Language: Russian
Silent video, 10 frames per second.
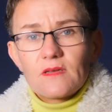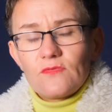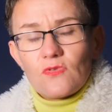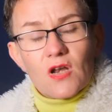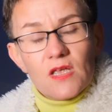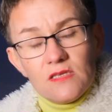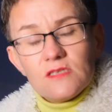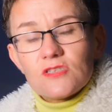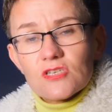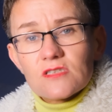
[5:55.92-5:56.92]
в Украине
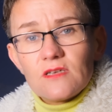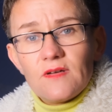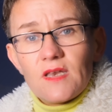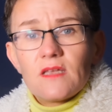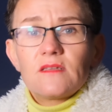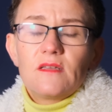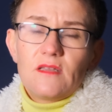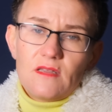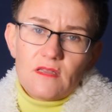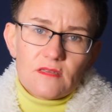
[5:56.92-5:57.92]
сейчас говорят,
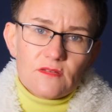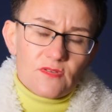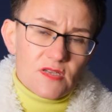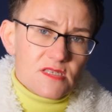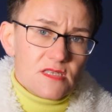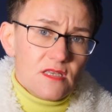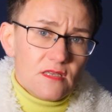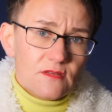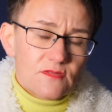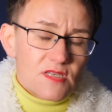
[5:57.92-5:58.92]
в
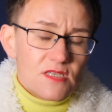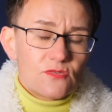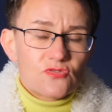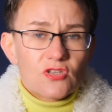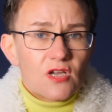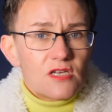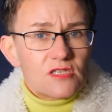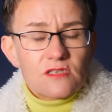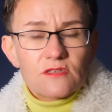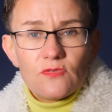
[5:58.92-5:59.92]
России, вы знаете, уже на
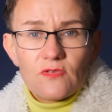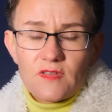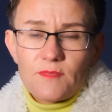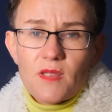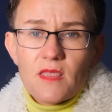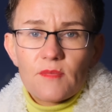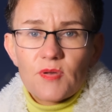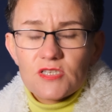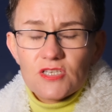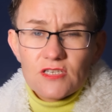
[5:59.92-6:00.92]
каждое слово внимание
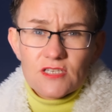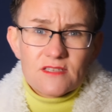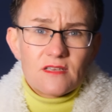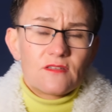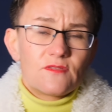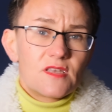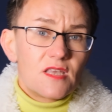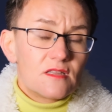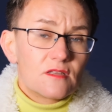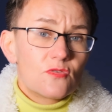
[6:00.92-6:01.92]
обращаешь из-за этого хейта